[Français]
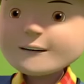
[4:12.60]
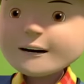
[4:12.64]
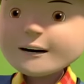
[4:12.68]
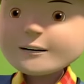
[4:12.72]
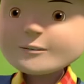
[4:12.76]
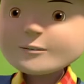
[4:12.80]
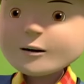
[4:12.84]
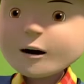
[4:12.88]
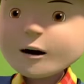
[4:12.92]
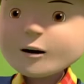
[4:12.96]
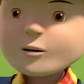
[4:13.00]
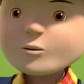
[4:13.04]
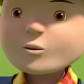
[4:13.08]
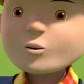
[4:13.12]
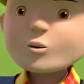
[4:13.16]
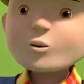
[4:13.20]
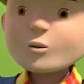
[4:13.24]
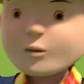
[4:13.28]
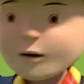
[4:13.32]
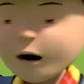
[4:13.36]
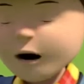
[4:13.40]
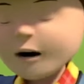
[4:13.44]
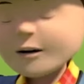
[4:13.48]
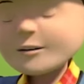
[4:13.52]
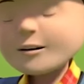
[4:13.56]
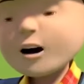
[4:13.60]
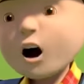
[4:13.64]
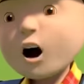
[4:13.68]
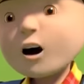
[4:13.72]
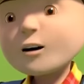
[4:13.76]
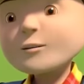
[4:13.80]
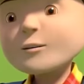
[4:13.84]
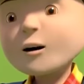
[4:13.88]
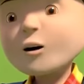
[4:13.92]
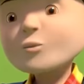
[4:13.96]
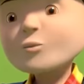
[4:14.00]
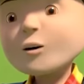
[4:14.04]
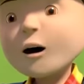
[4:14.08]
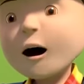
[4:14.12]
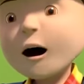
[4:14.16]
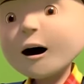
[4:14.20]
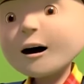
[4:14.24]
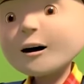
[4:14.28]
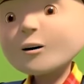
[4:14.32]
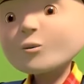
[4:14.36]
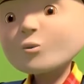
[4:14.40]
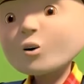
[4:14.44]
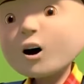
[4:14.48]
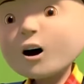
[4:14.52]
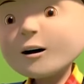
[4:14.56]
Tu veux bien finir pendant que je vais chercher
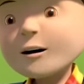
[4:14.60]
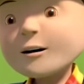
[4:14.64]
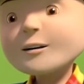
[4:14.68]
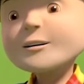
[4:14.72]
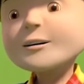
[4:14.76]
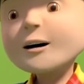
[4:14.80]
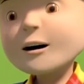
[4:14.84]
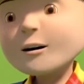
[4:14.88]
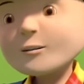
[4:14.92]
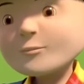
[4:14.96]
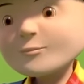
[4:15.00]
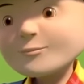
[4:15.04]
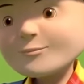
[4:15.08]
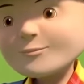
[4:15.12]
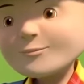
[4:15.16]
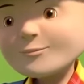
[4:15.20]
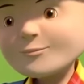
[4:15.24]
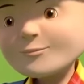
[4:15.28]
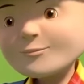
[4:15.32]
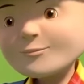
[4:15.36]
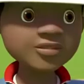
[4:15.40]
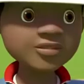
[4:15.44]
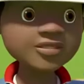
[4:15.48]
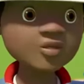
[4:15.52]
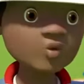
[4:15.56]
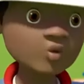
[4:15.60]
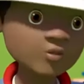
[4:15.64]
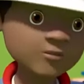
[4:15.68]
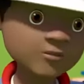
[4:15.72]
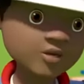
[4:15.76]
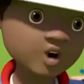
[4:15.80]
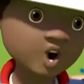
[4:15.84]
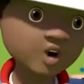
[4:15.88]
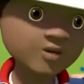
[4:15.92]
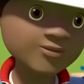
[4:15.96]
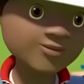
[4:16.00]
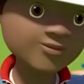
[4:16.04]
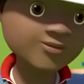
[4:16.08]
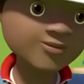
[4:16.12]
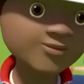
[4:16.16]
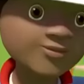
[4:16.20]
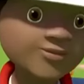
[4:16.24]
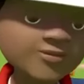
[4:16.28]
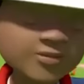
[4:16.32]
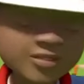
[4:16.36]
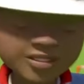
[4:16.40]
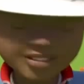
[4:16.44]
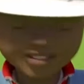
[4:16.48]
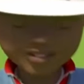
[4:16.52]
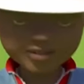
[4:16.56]
le fil pour les relier Ça marche,
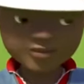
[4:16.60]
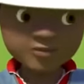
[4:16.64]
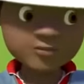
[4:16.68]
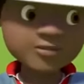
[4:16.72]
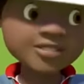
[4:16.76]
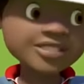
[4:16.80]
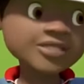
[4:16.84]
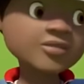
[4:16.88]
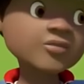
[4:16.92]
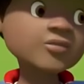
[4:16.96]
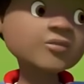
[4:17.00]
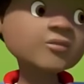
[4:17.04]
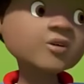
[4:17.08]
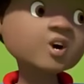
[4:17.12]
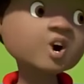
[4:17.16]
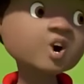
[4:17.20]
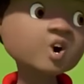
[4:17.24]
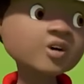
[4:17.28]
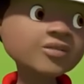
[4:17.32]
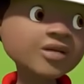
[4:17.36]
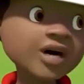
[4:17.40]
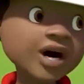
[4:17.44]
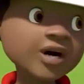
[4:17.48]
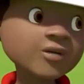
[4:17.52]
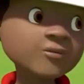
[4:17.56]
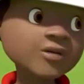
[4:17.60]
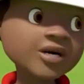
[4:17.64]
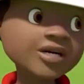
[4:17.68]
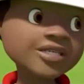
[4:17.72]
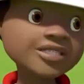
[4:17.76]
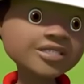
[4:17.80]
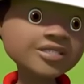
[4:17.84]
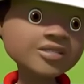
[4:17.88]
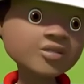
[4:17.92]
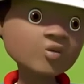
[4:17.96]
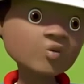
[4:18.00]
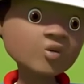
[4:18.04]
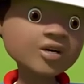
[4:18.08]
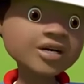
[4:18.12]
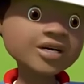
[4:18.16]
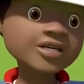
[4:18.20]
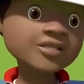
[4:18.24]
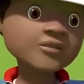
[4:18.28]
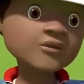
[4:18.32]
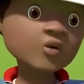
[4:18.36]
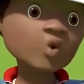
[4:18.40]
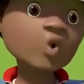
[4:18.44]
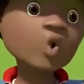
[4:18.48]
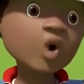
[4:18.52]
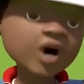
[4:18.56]
Bob. Je suis équipé d'un grand marteau qui
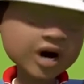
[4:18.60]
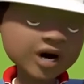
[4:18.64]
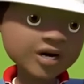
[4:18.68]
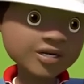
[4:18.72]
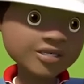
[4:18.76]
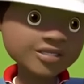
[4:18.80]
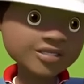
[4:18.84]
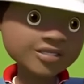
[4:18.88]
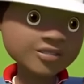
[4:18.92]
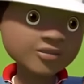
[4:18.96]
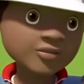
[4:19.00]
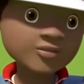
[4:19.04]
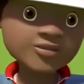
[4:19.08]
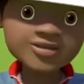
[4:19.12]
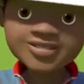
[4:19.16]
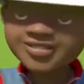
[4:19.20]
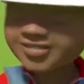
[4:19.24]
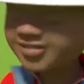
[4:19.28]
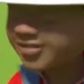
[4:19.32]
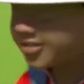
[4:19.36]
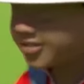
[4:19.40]
est prêt à marteler.